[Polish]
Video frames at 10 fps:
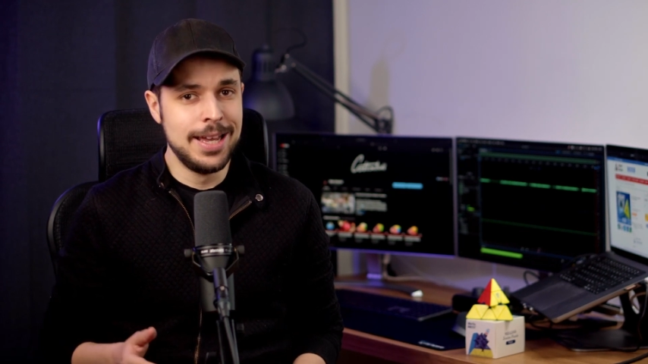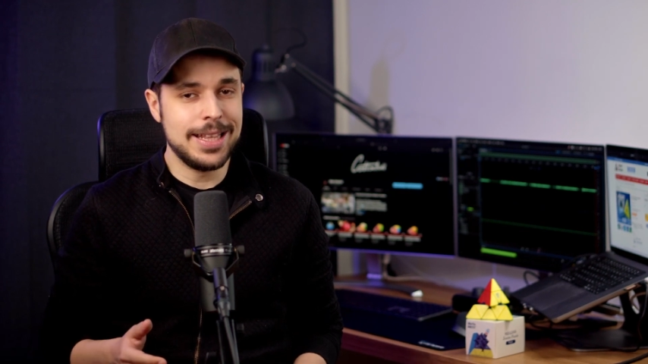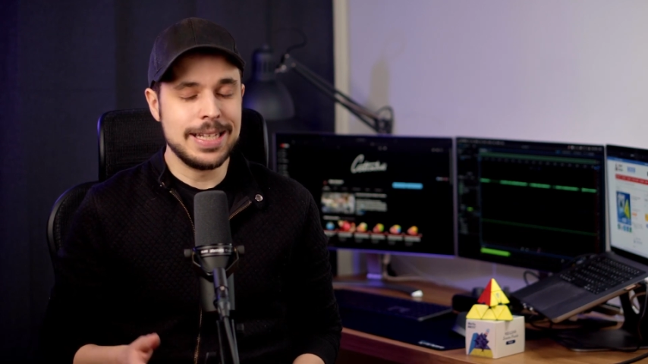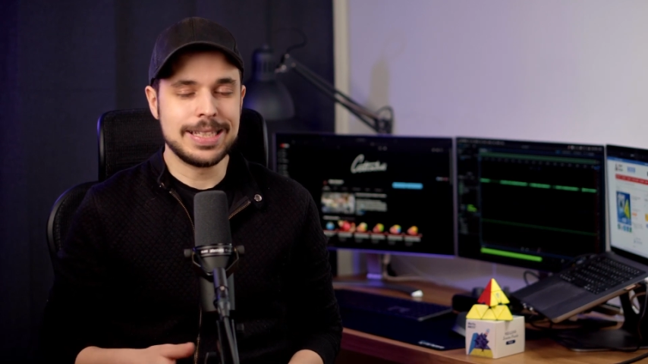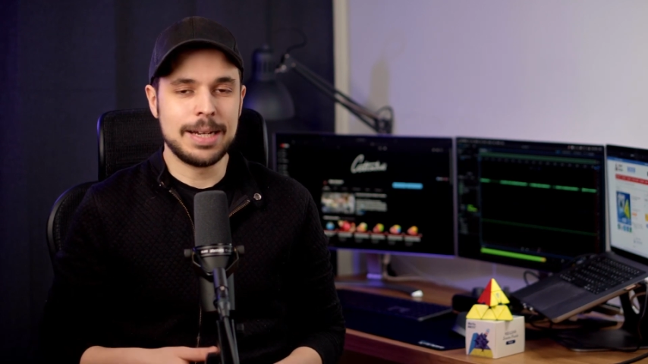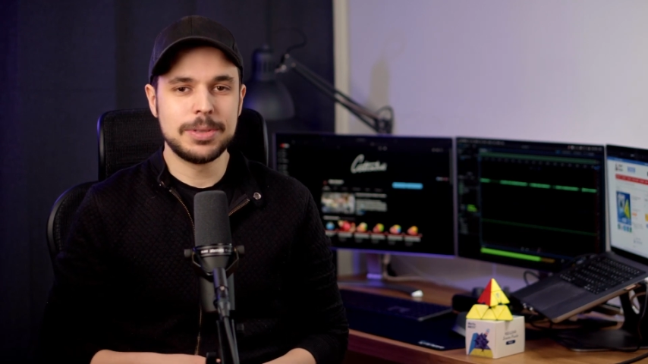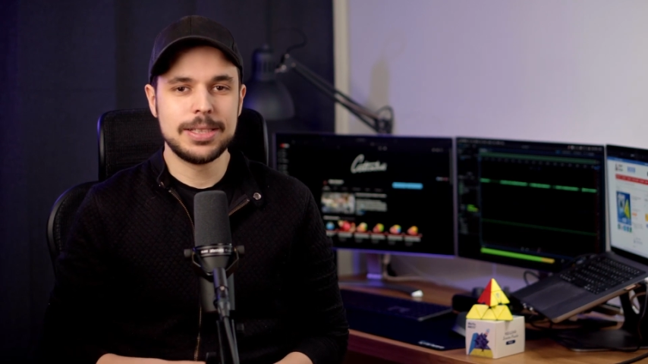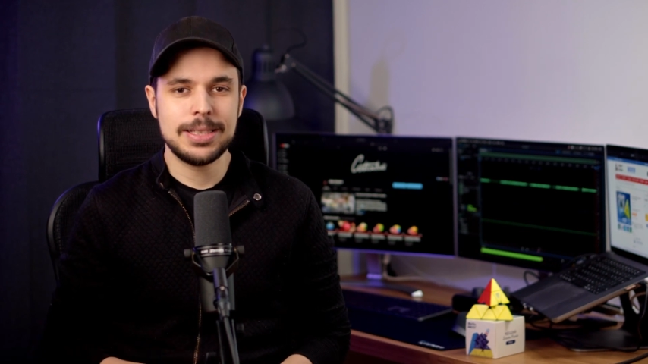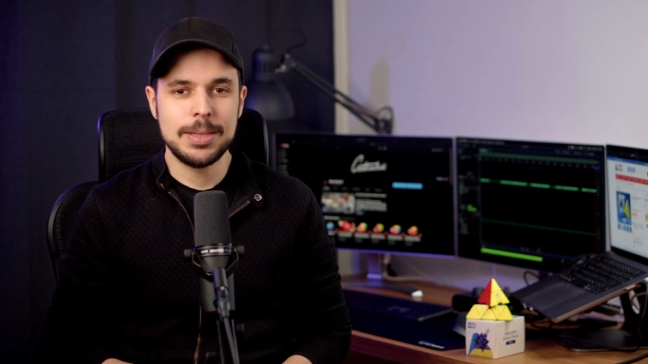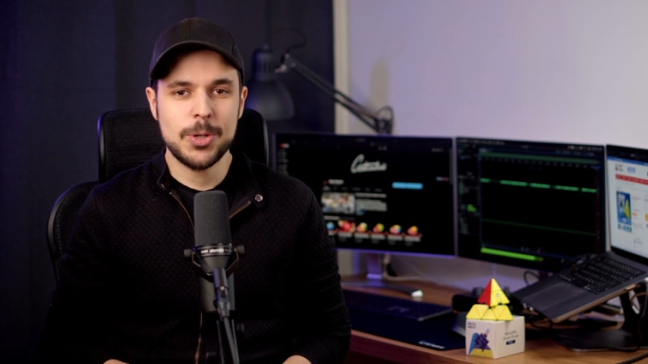Ten sam
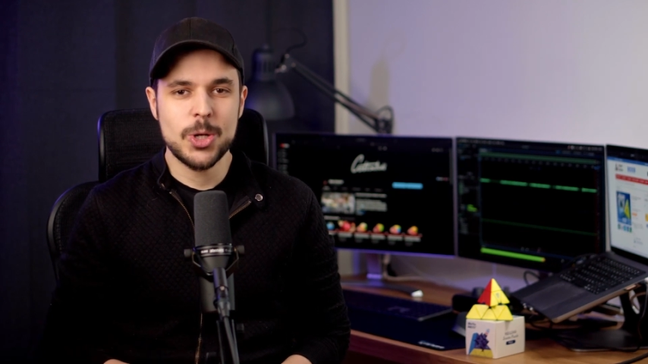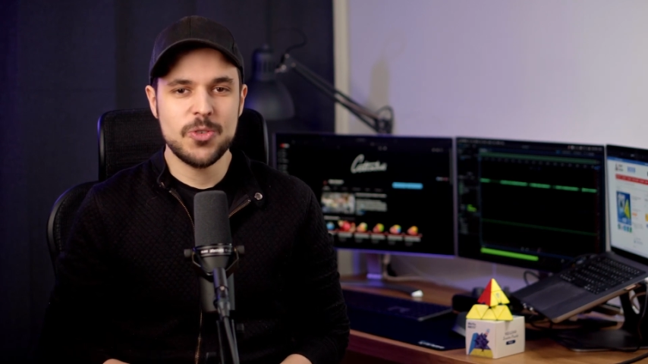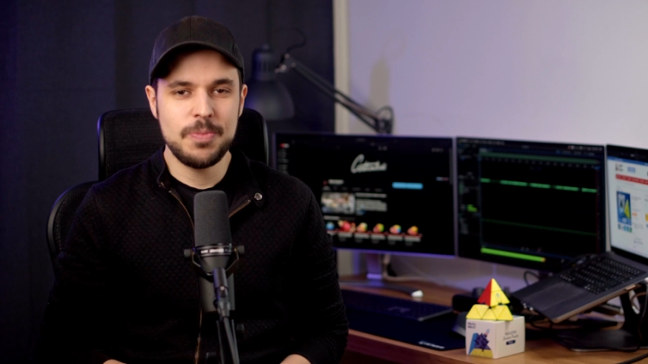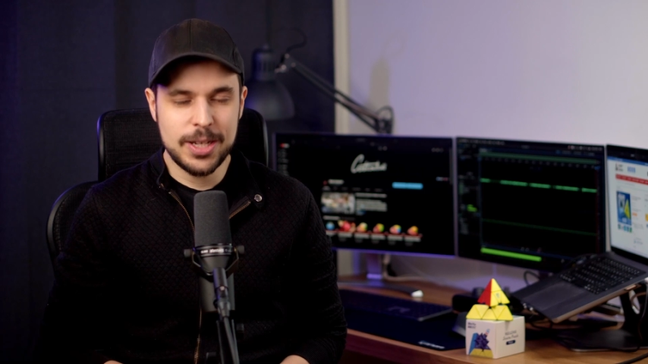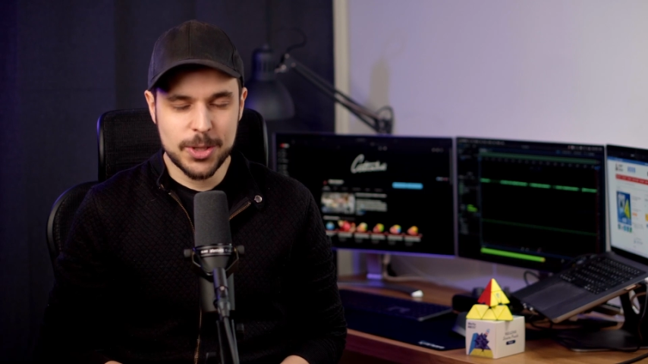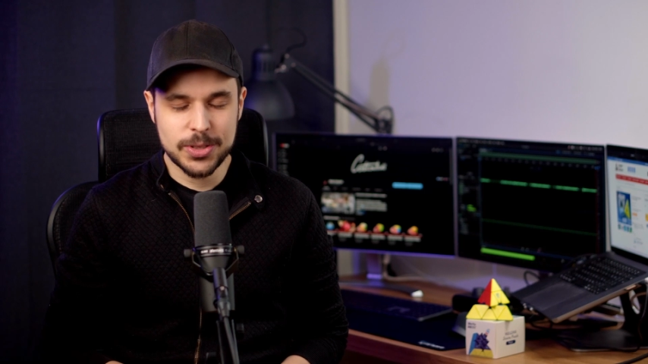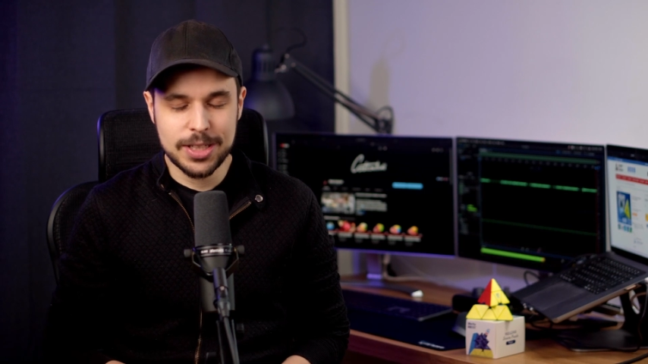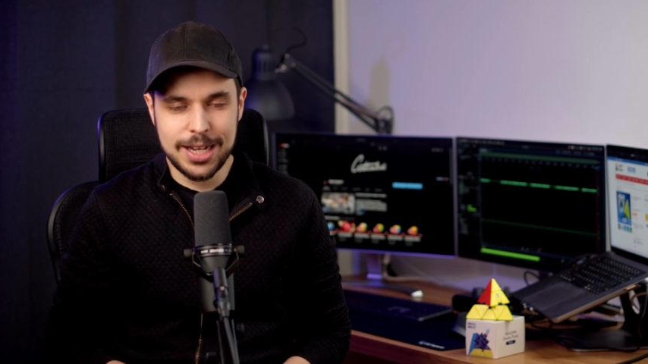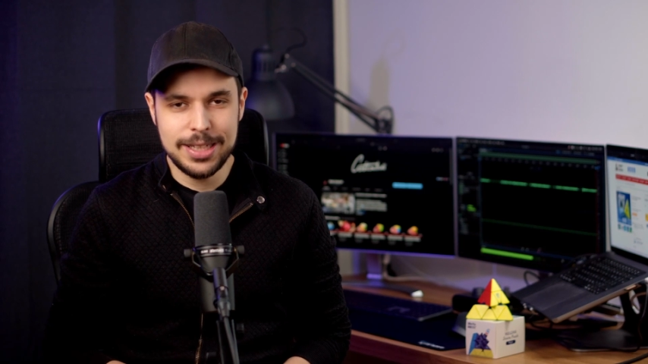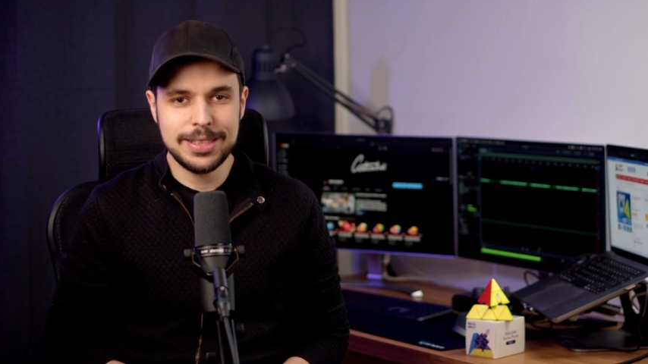system, choć w
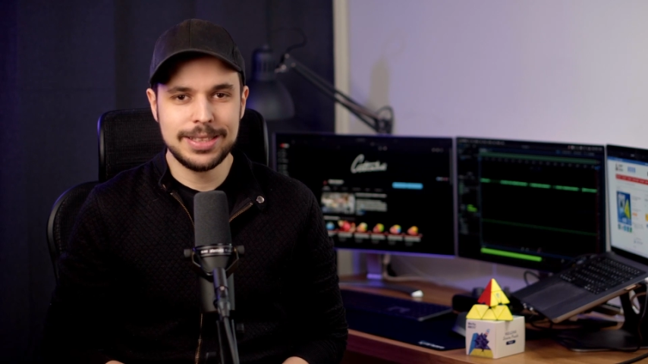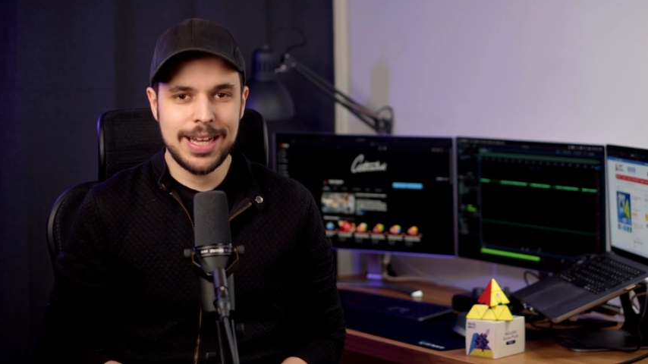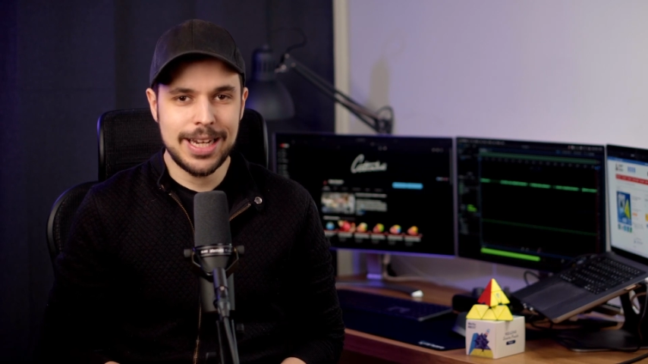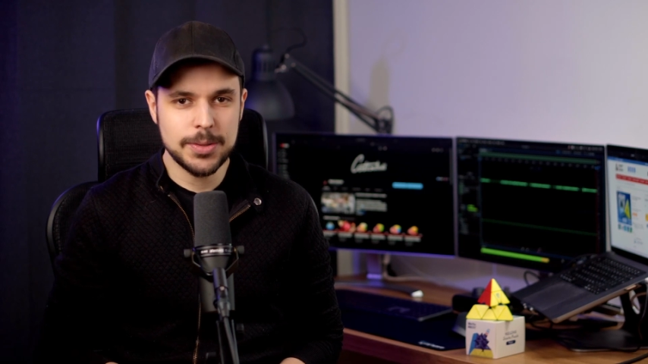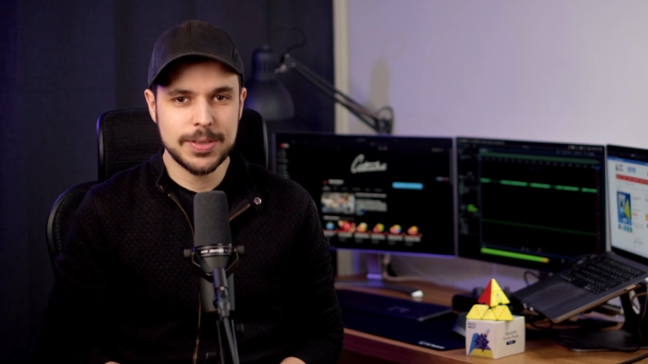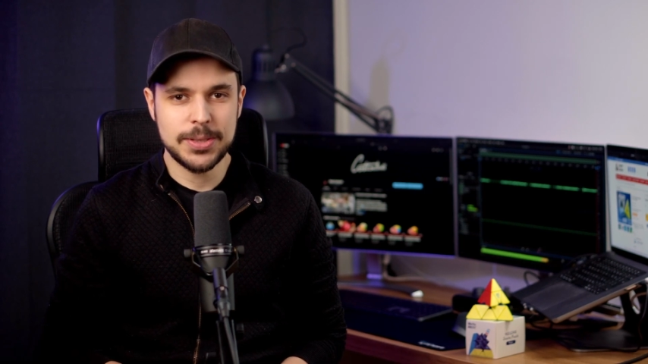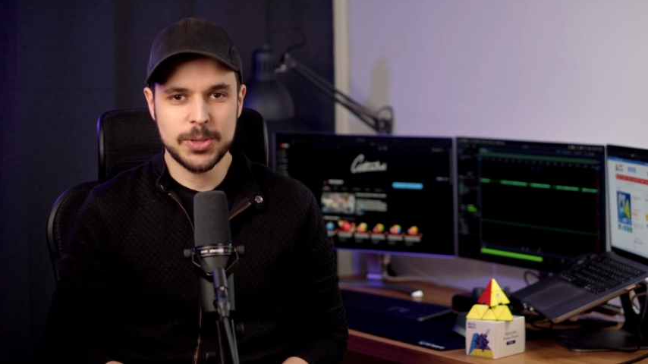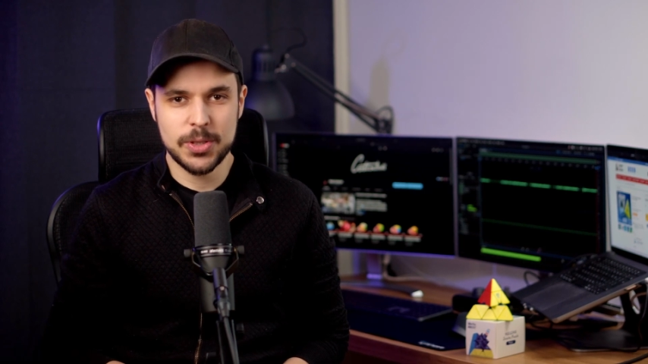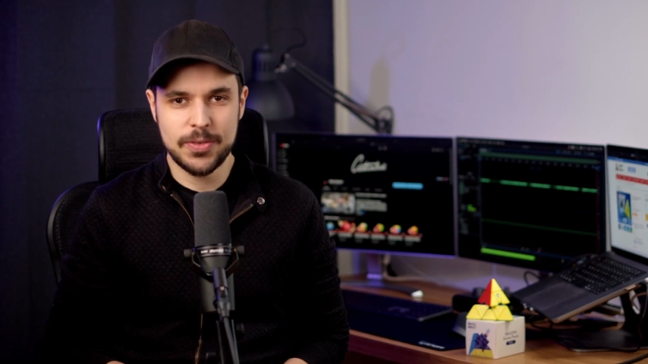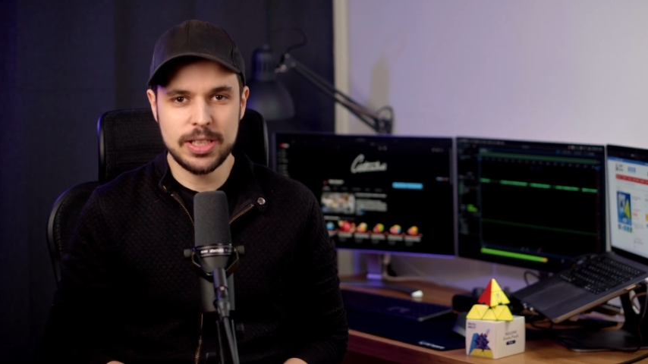mikroskali, znalazł
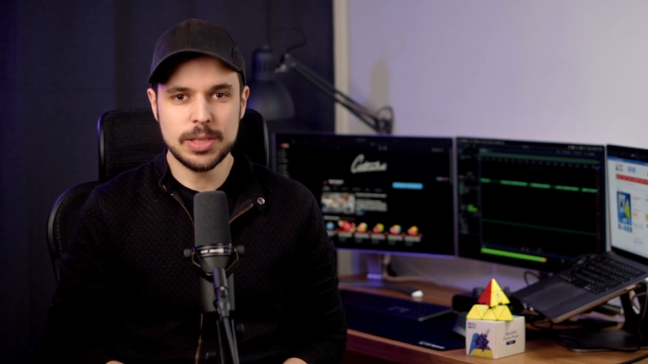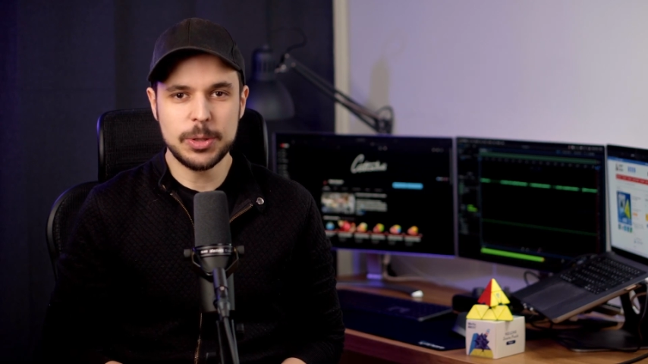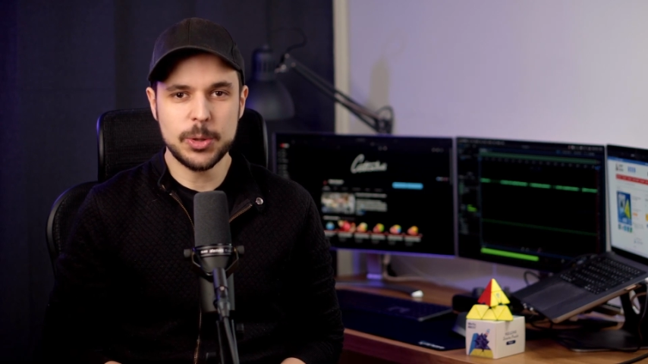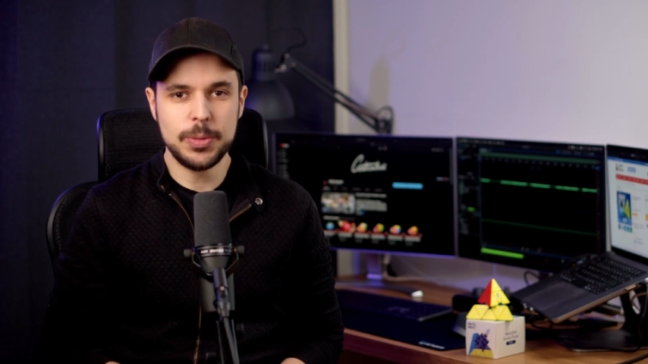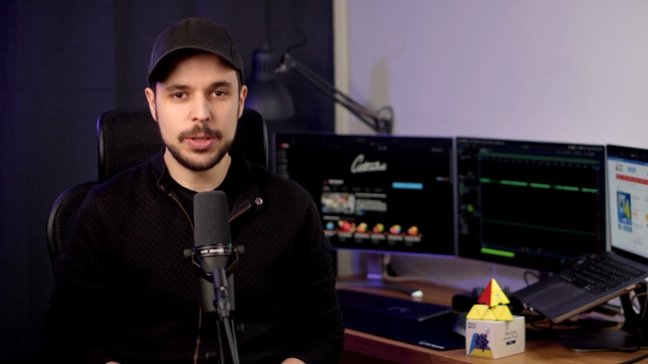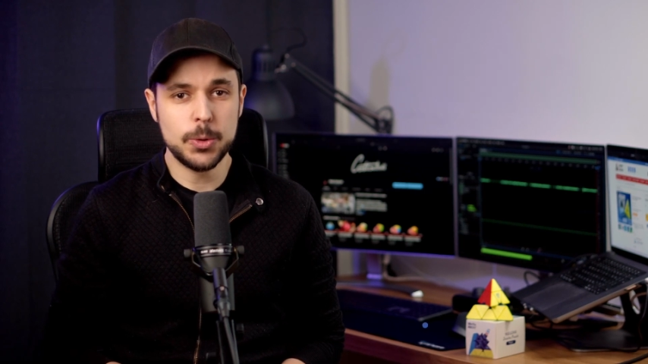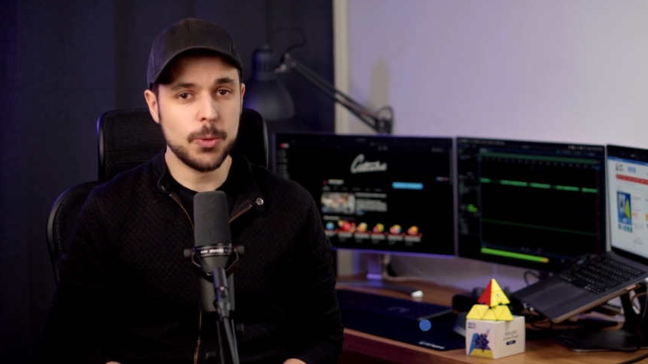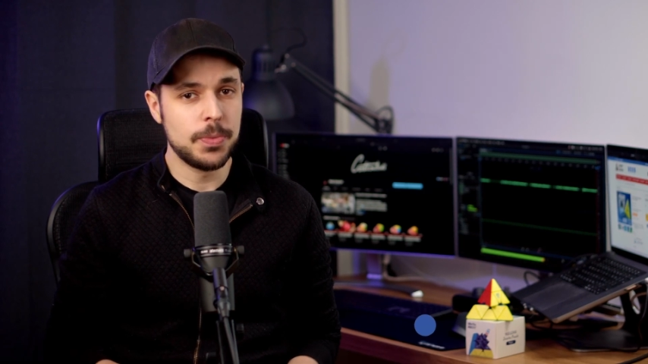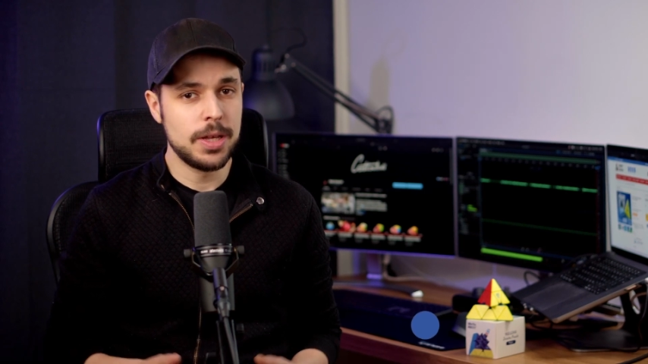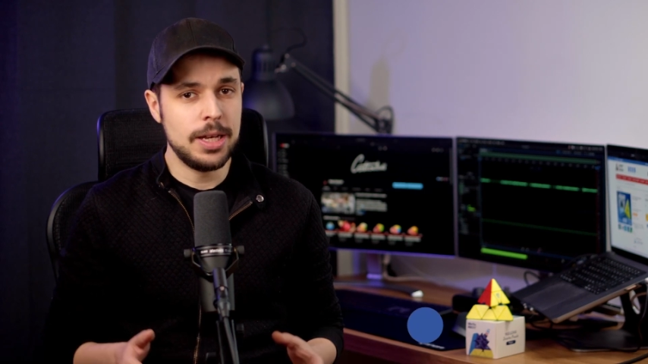zastosowanie speedtubingu